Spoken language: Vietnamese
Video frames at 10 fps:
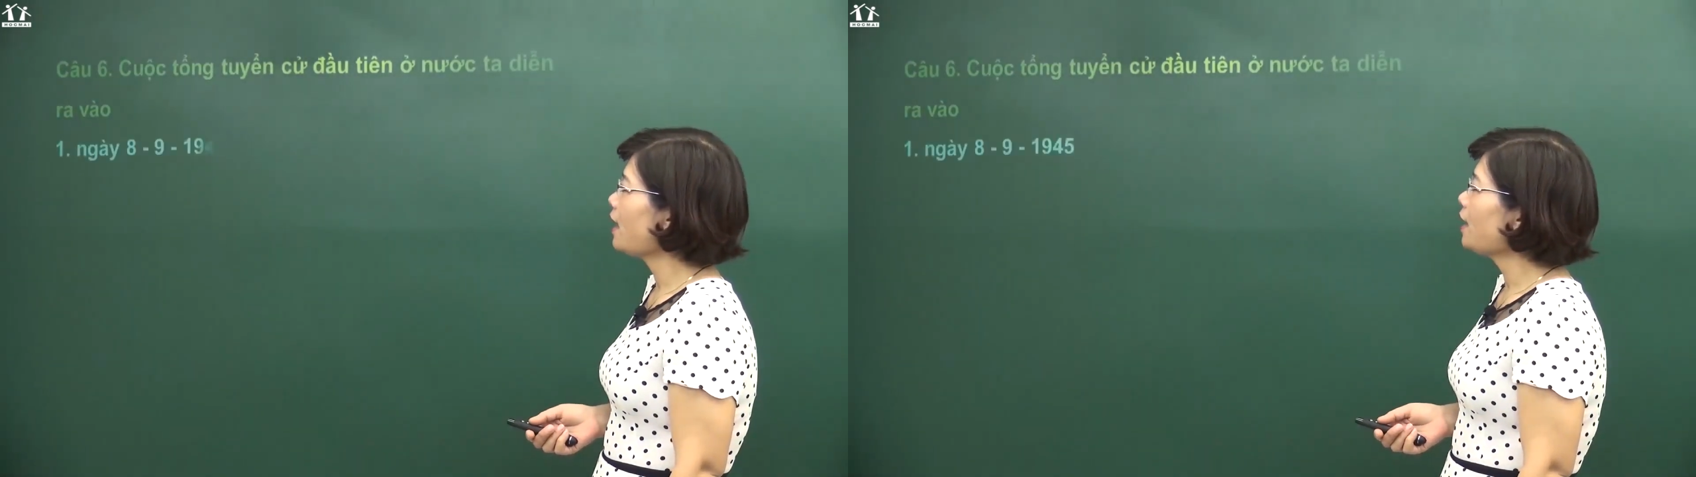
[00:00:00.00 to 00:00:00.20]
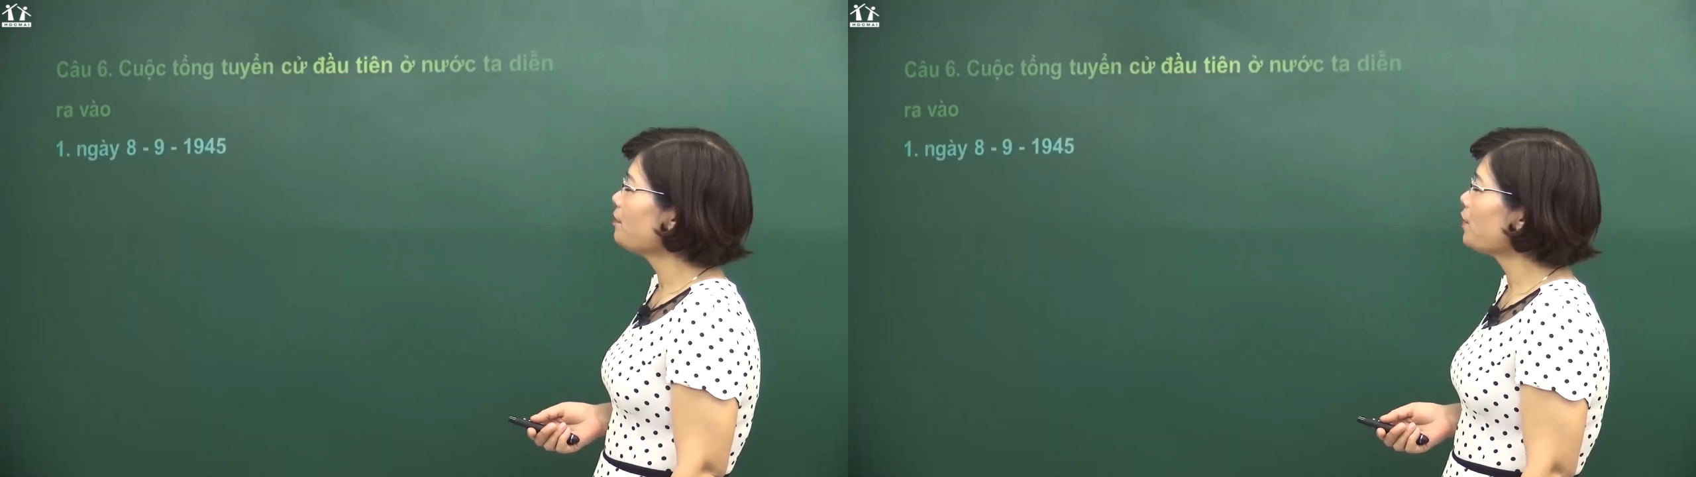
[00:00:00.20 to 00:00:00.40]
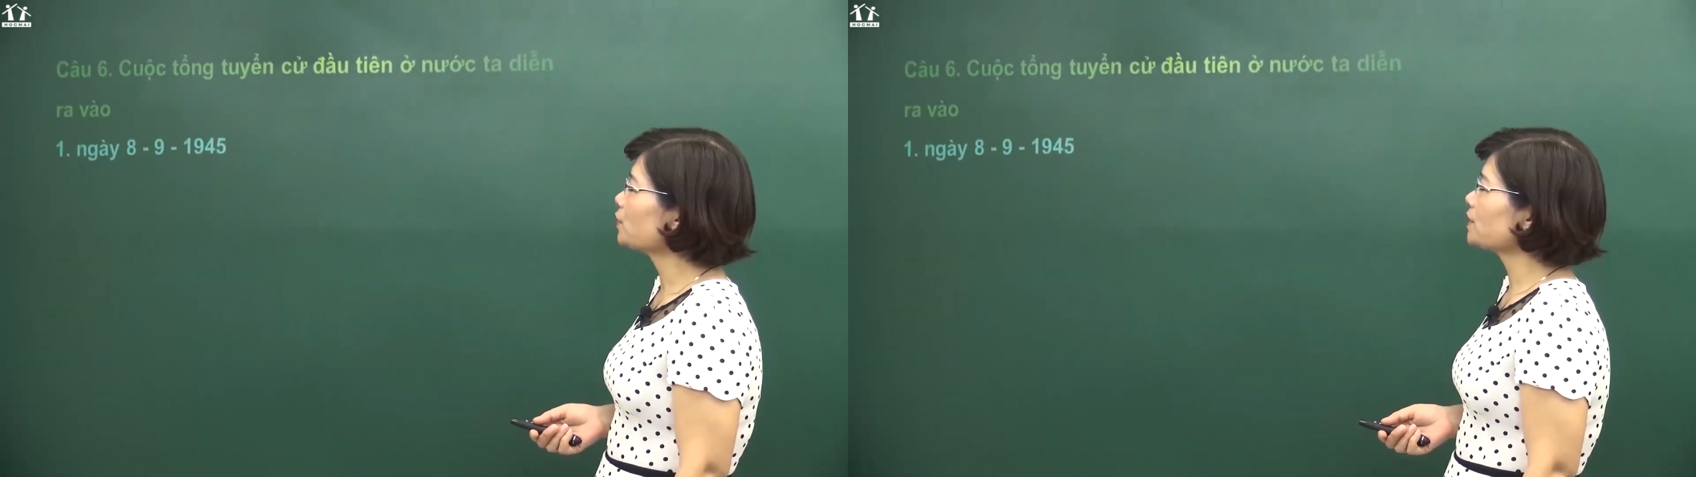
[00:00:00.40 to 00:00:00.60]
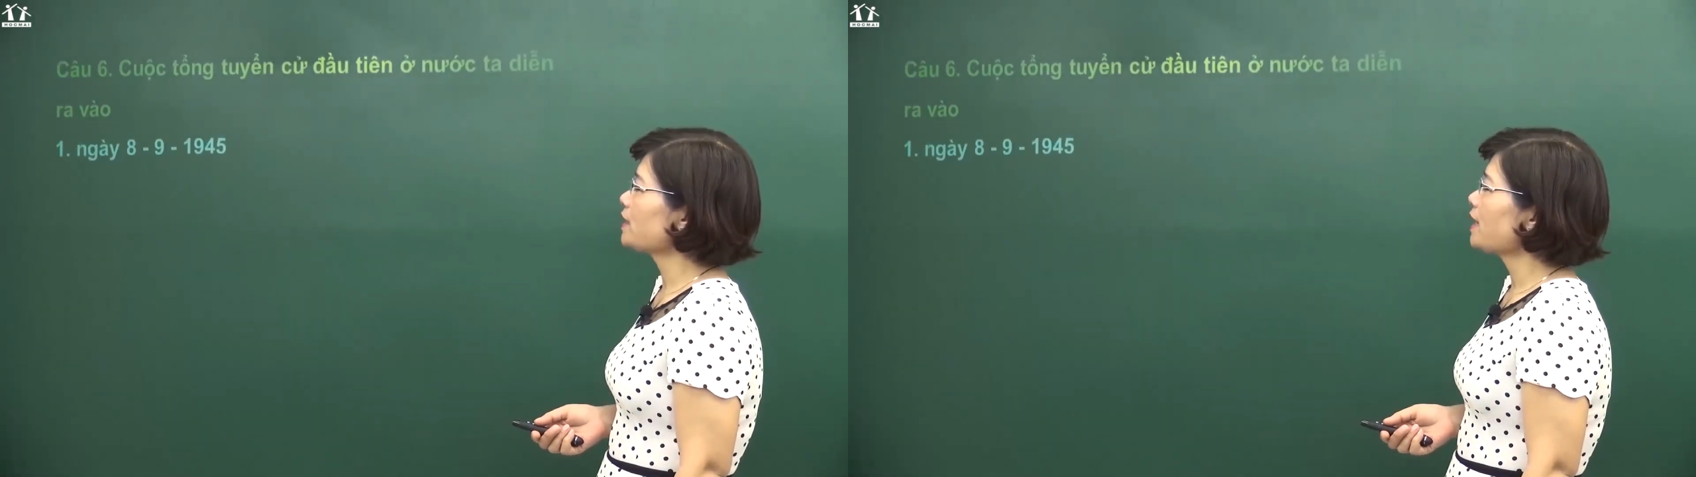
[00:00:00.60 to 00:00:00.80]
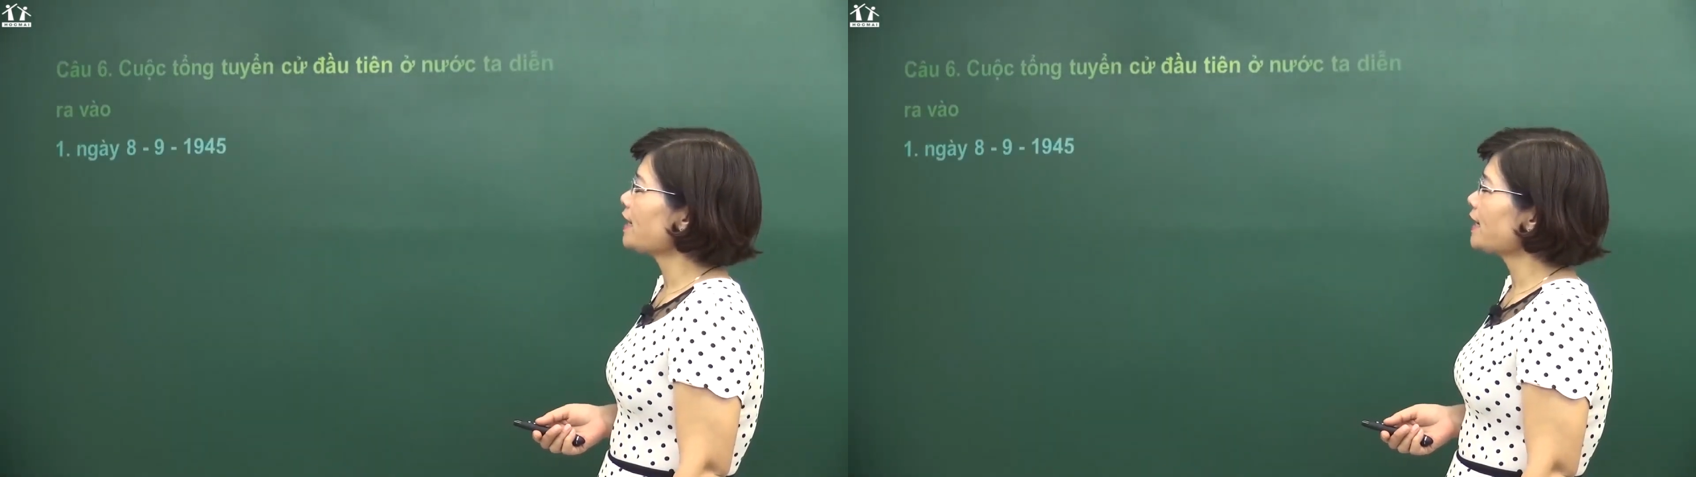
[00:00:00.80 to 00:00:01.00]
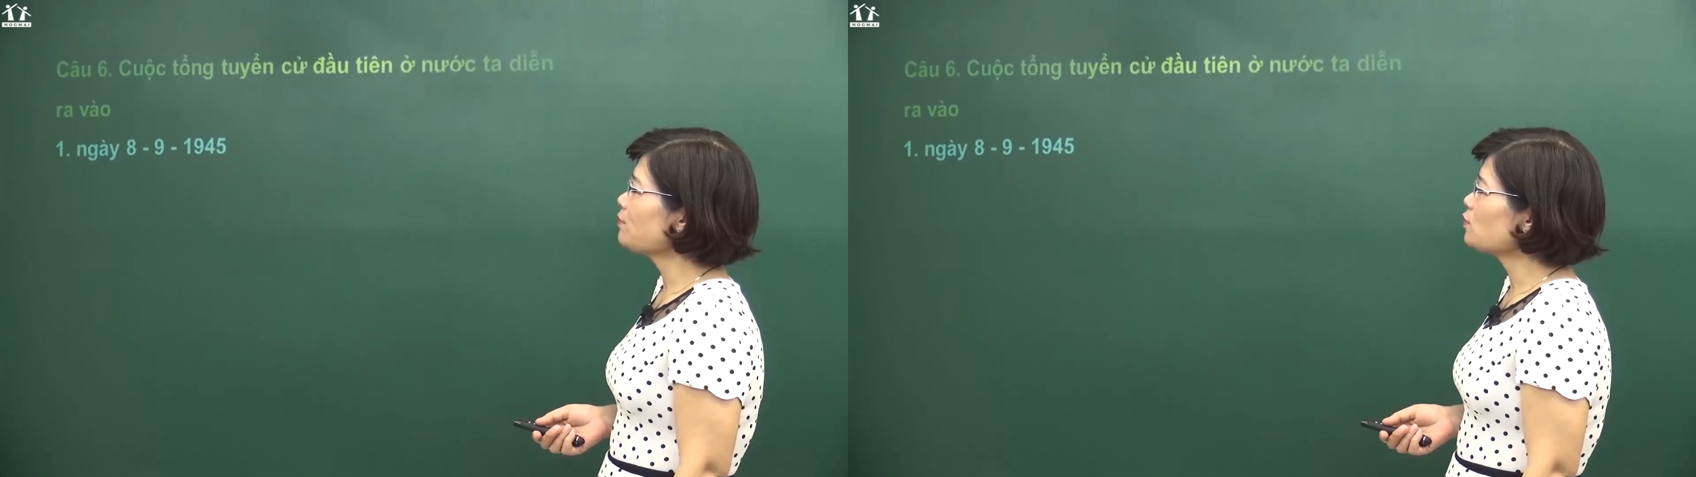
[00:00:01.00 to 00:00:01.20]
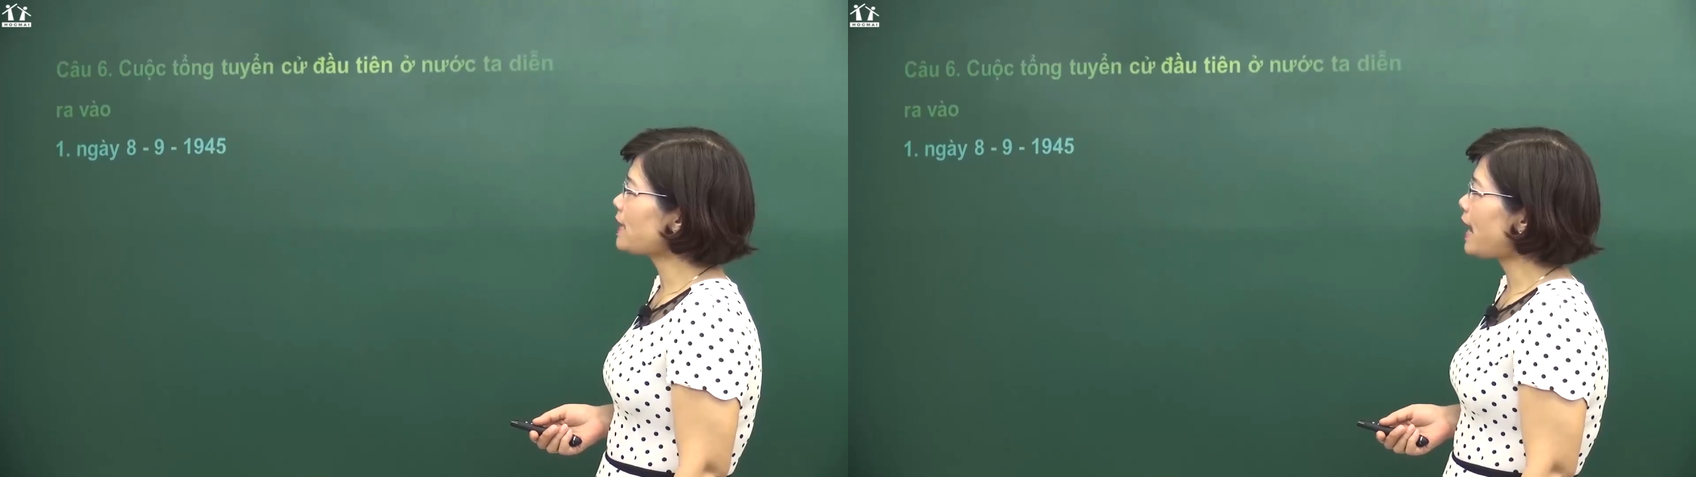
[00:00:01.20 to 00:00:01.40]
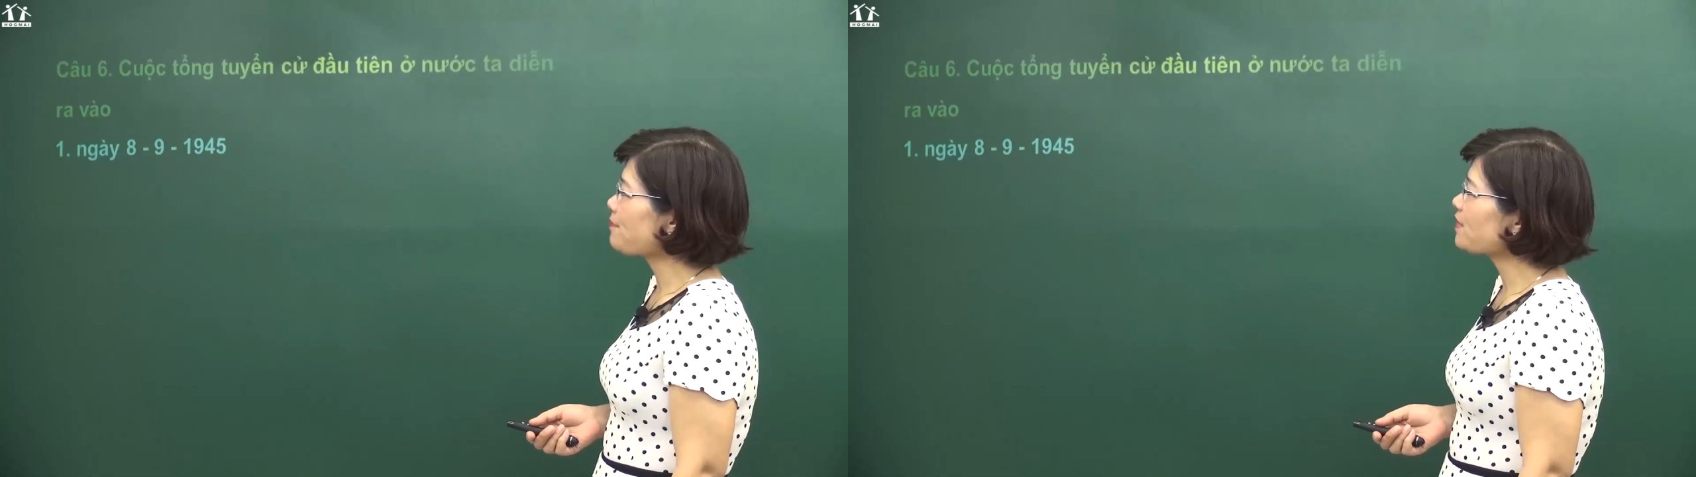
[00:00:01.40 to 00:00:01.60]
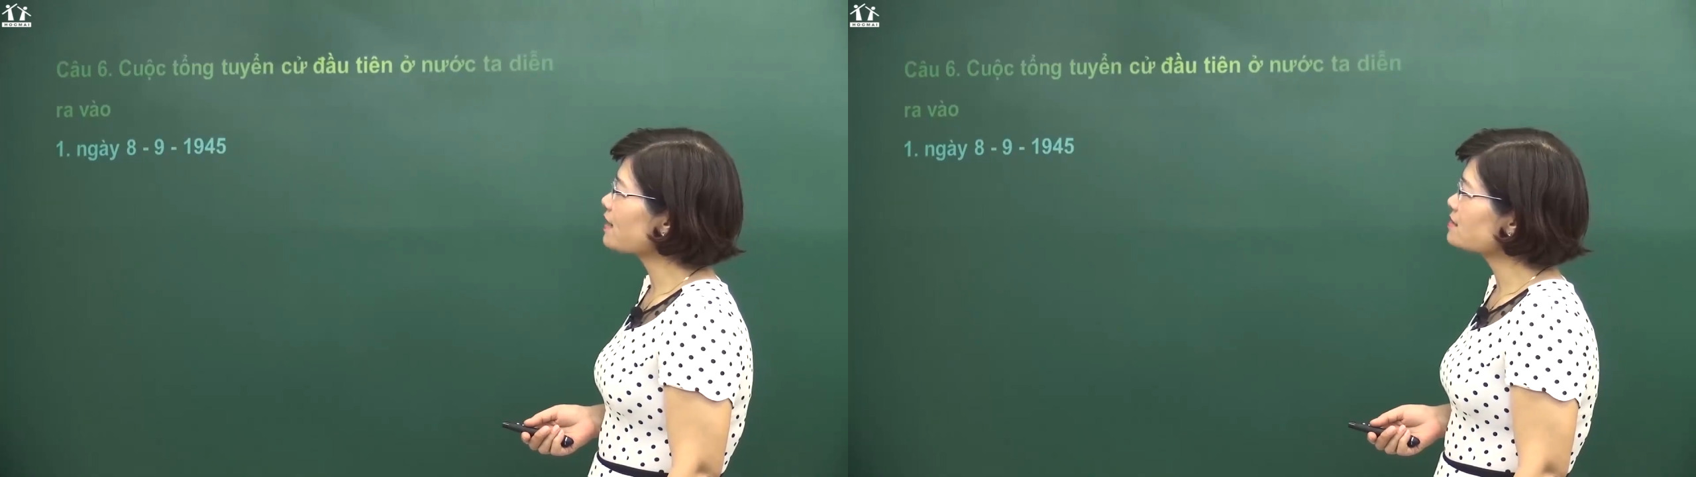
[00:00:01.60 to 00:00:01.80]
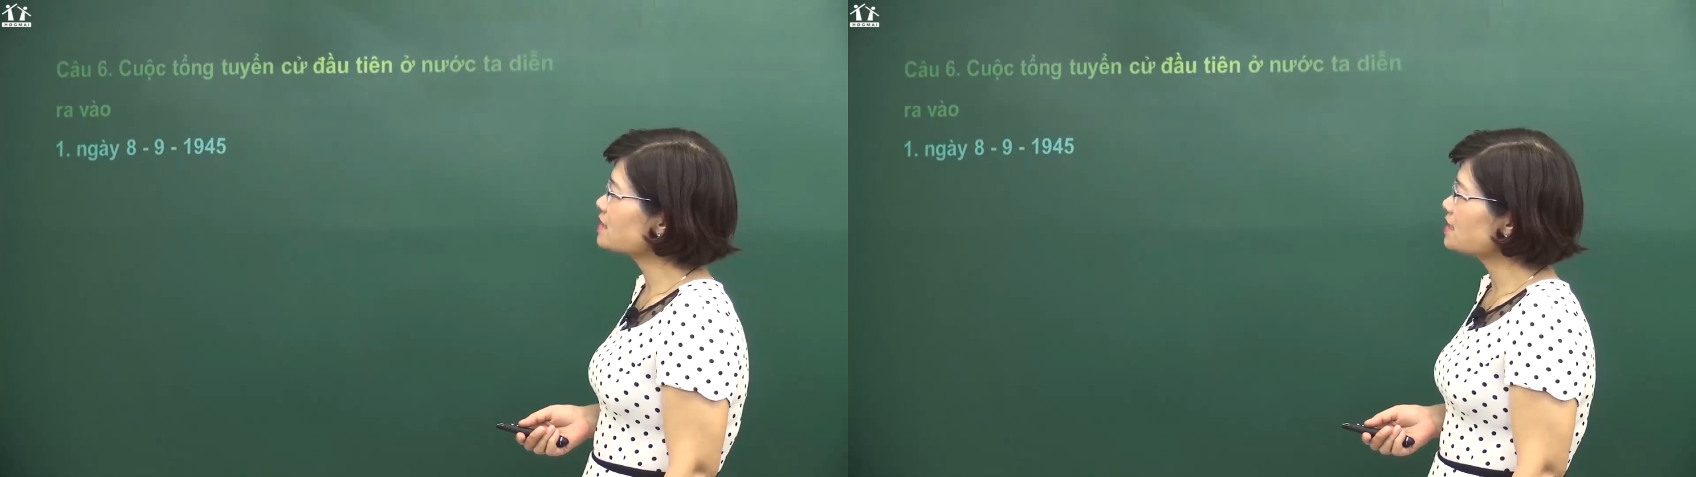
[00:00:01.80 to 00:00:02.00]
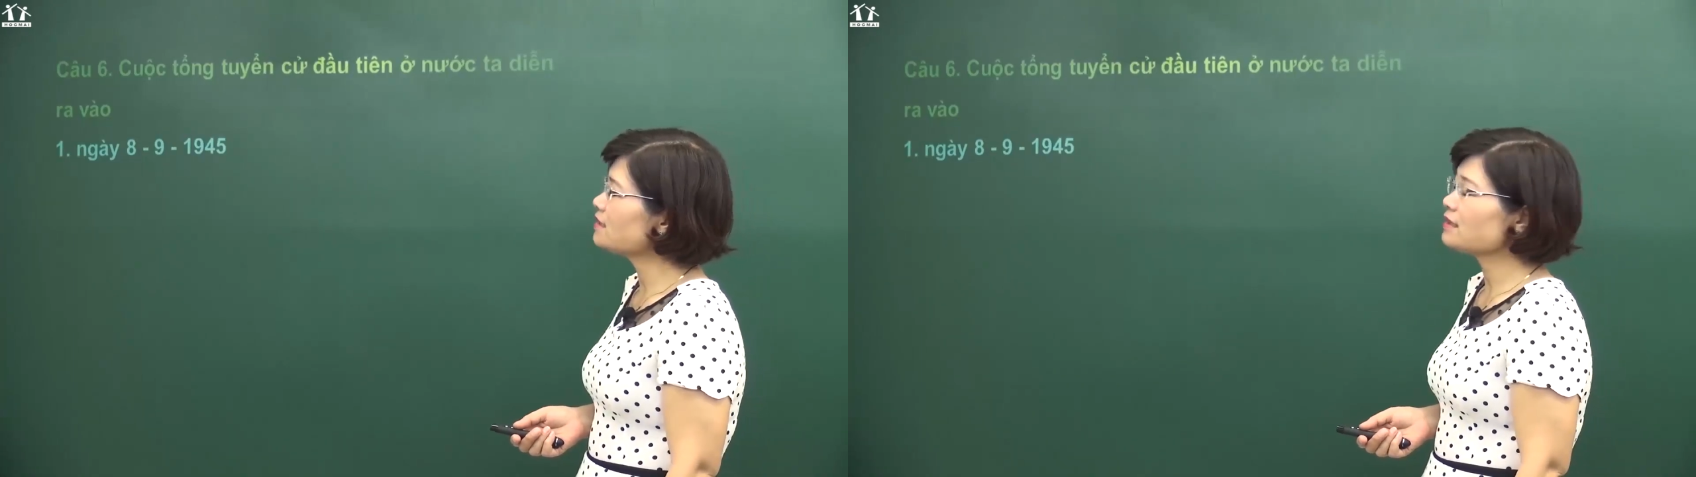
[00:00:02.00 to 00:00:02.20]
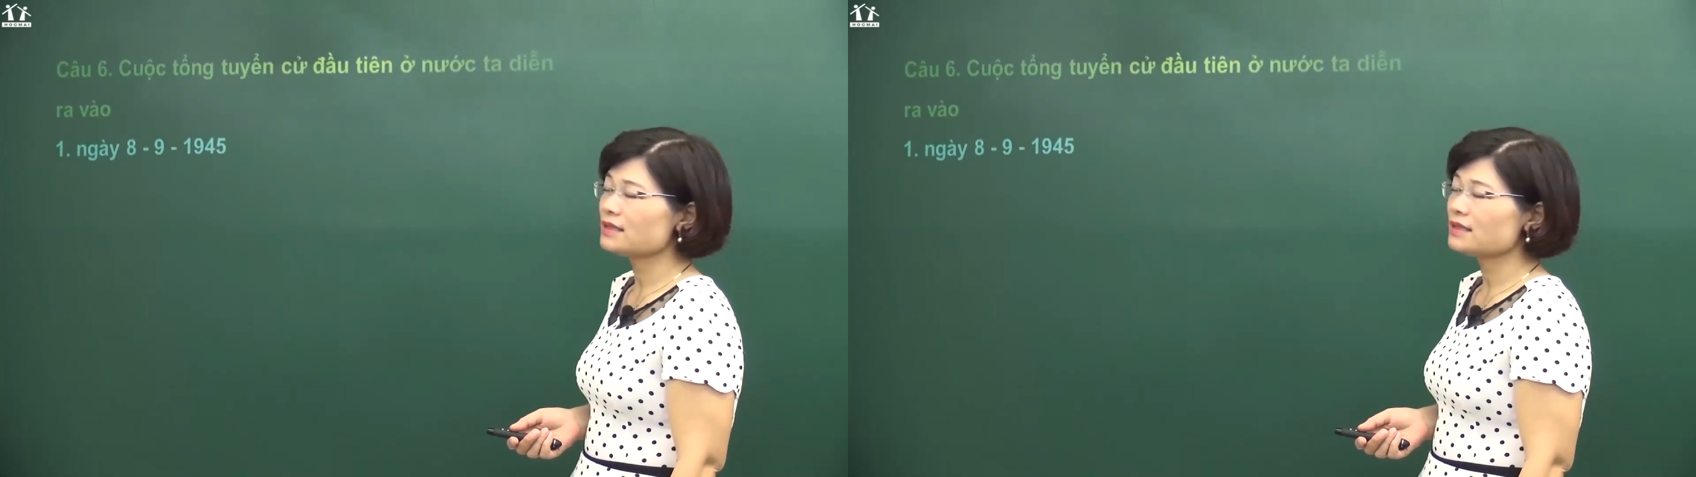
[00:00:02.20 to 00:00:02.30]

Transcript: một Ngày 8 tháng 9